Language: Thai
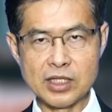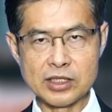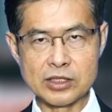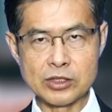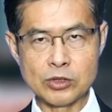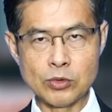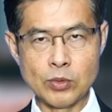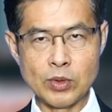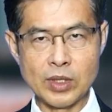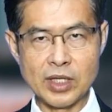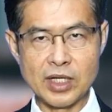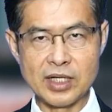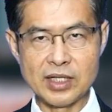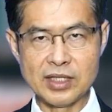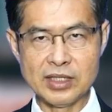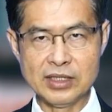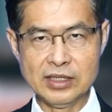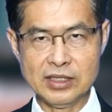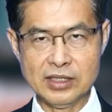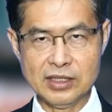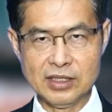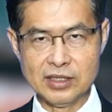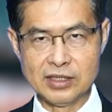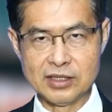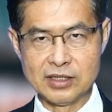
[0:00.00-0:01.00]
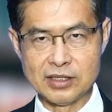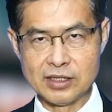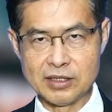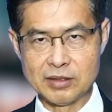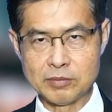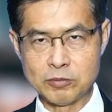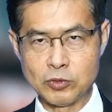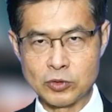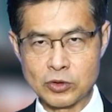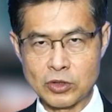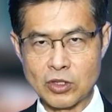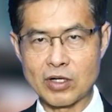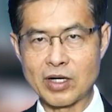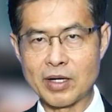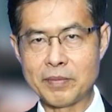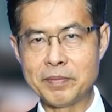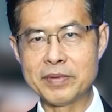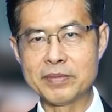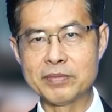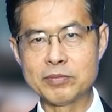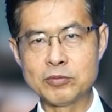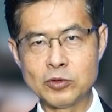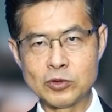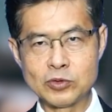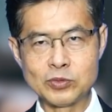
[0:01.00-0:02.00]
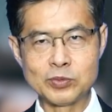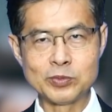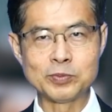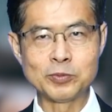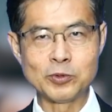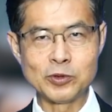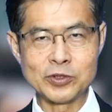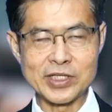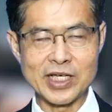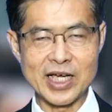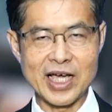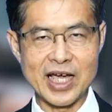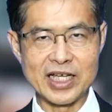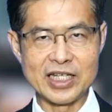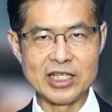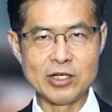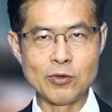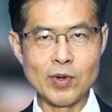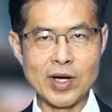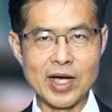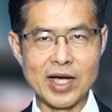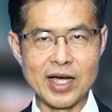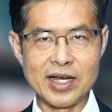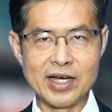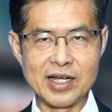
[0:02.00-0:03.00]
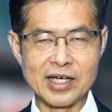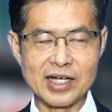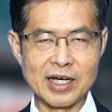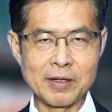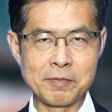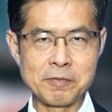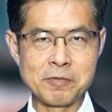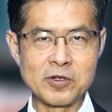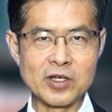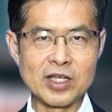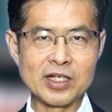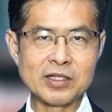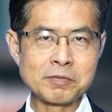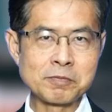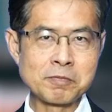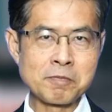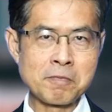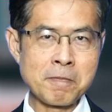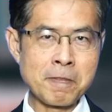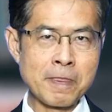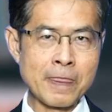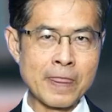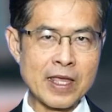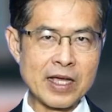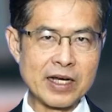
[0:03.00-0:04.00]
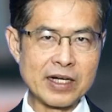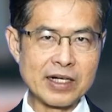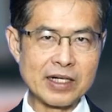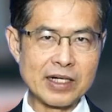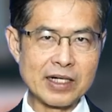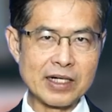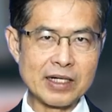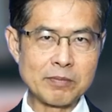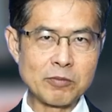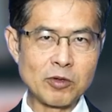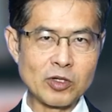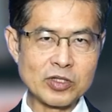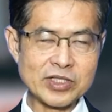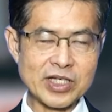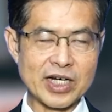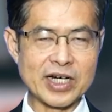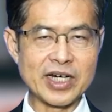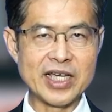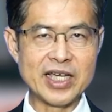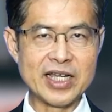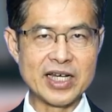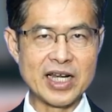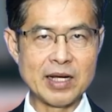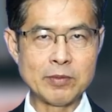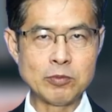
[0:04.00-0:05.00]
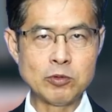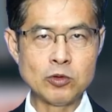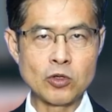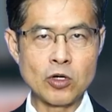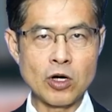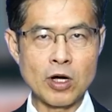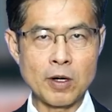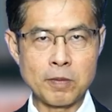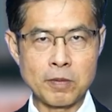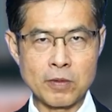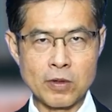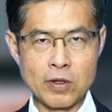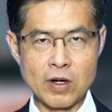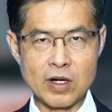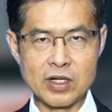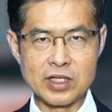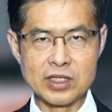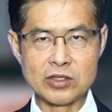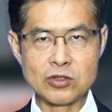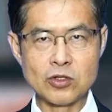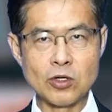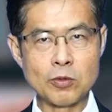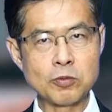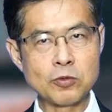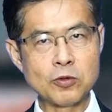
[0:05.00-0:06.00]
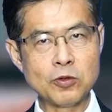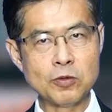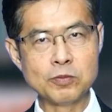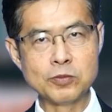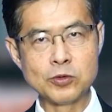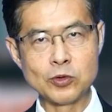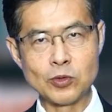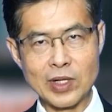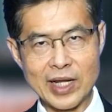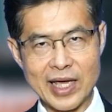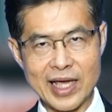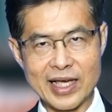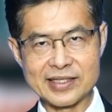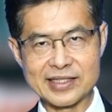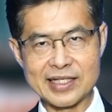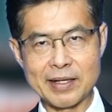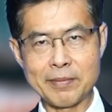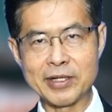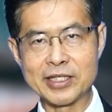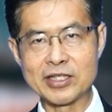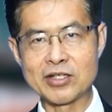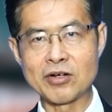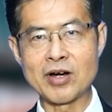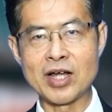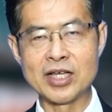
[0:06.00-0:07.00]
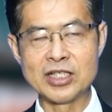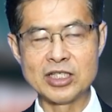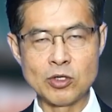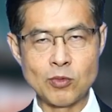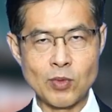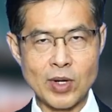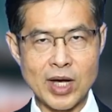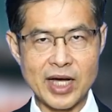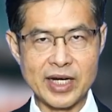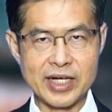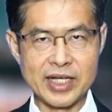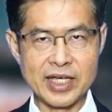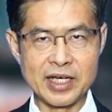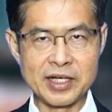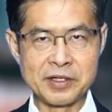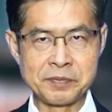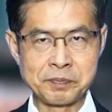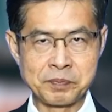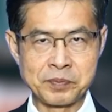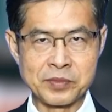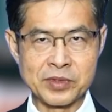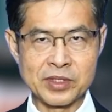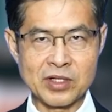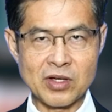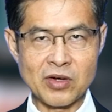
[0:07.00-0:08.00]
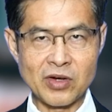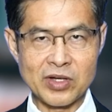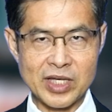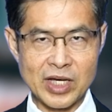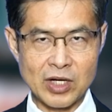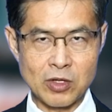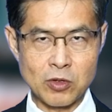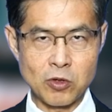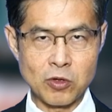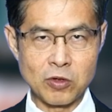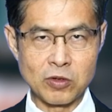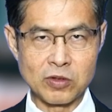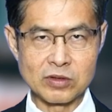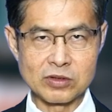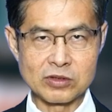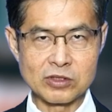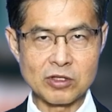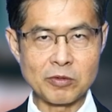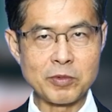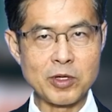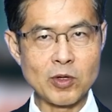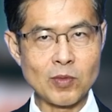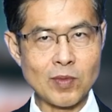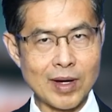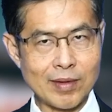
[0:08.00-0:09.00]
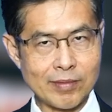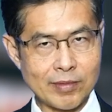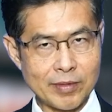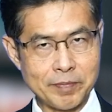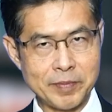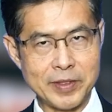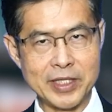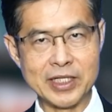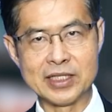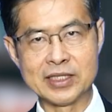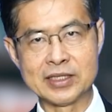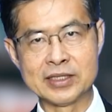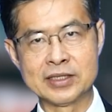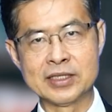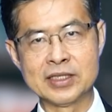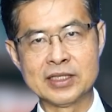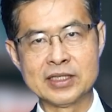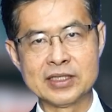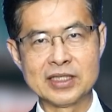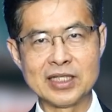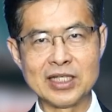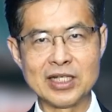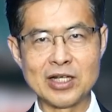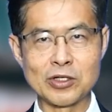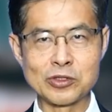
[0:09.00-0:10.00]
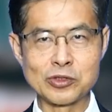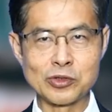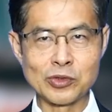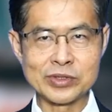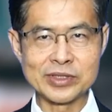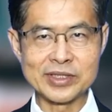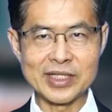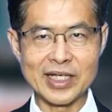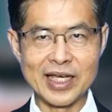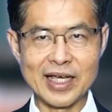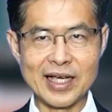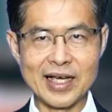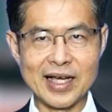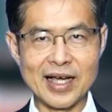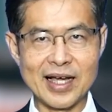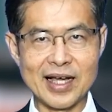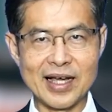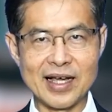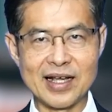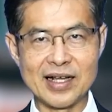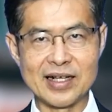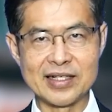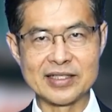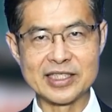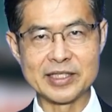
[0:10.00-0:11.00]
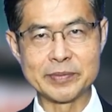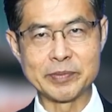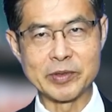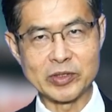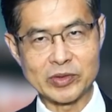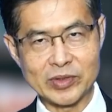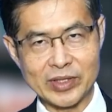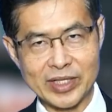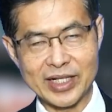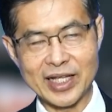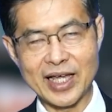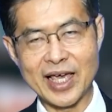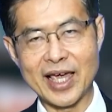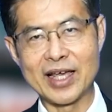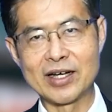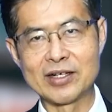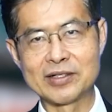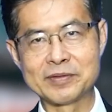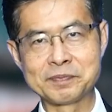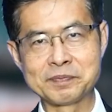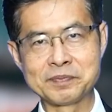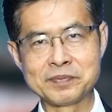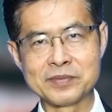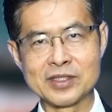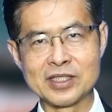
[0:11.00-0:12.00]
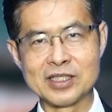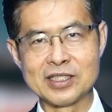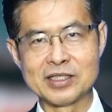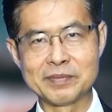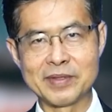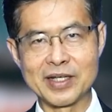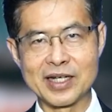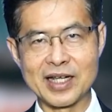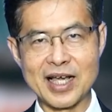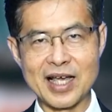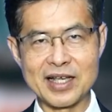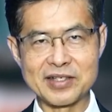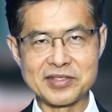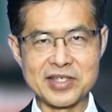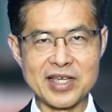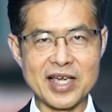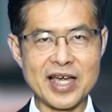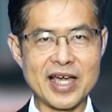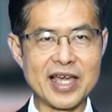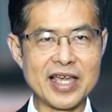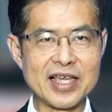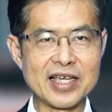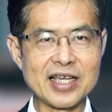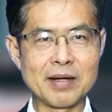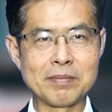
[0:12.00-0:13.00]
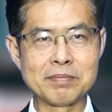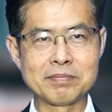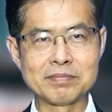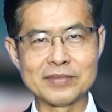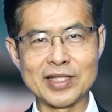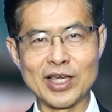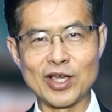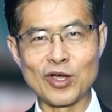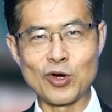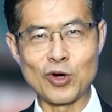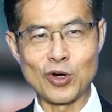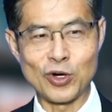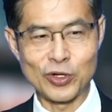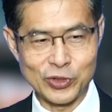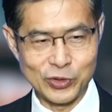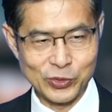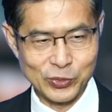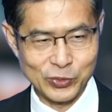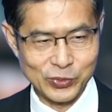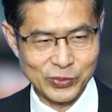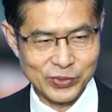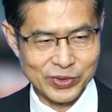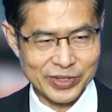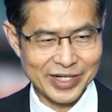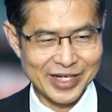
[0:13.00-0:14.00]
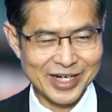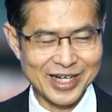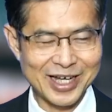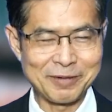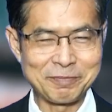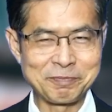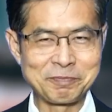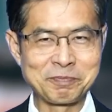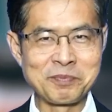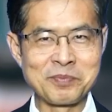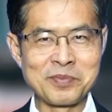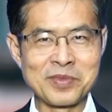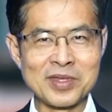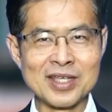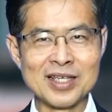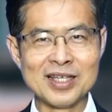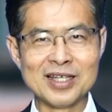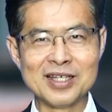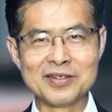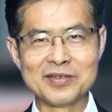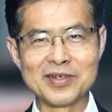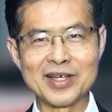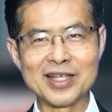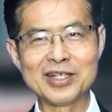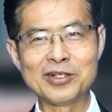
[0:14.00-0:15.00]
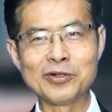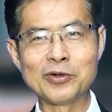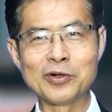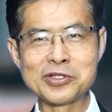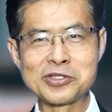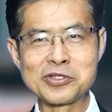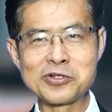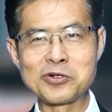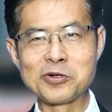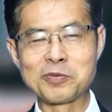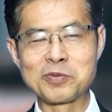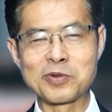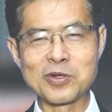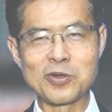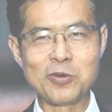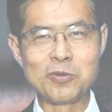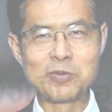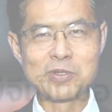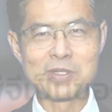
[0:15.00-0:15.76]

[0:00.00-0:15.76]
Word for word: ตัวผู้ต้องรับผู้ผู้เสียหายที่ว่านะครับเพราะะฉนั้นบริษัทเองนะผู้ครอบครองหรือควบคุมดูแลทรัพย์อันตรายที่ว่าเนี่ยก็ยังคงต้องมีความรับผิดที่ต้องชดใช้ค่าสินแทน เป็นค่าเสียหายกับนายกออยู่นะครับงั้นโดยสรุปก็คง